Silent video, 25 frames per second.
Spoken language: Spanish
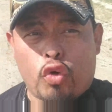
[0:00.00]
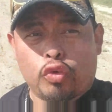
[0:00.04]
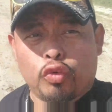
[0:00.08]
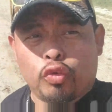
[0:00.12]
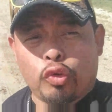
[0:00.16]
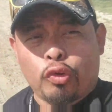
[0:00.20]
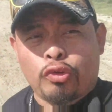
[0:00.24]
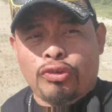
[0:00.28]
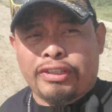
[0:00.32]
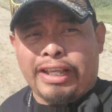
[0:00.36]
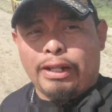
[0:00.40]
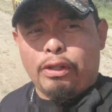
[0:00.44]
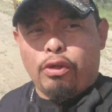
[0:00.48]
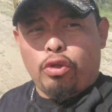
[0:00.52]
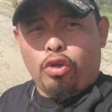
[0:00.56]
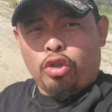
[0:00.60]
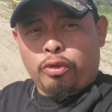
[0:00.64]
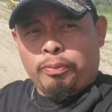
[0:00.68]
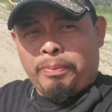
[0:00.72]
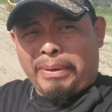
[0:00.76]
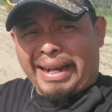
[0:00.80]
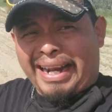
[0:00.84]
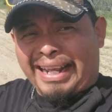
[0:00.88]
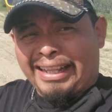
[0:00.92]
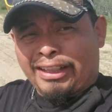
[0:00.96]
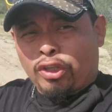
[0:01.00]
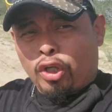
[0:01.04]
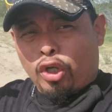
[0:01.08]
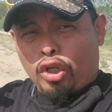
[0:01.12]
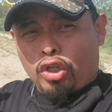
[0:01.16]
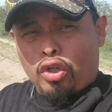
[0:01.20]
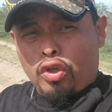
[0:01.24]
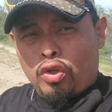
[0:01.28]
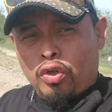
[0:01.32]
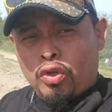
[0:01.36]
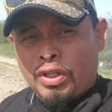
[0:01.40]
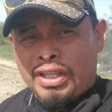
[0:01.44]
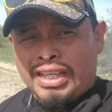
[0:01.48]
un saludo para
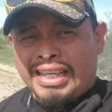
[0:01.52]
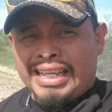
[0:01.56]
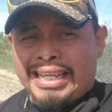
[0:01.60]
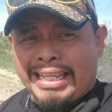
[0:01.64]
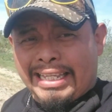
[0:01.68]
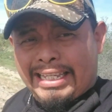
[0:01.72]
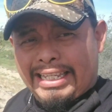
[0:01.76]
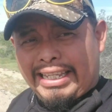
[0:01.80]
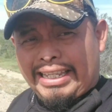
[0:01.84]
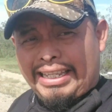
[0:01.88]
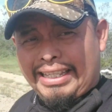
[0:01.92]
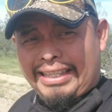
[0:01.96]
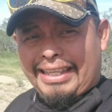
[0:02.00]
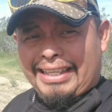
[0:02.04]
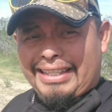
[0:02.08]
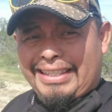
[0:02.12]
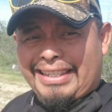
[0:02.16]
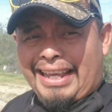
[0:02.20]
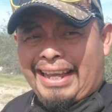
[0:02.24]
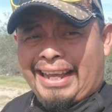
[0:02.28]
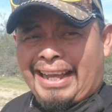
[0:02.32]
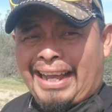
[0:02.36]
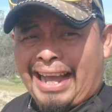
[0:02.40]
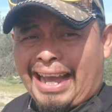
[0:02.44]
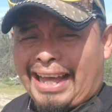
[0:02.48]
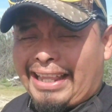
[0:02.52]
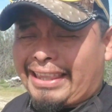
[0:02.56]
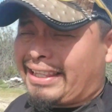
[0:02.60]
todo Y desde acá,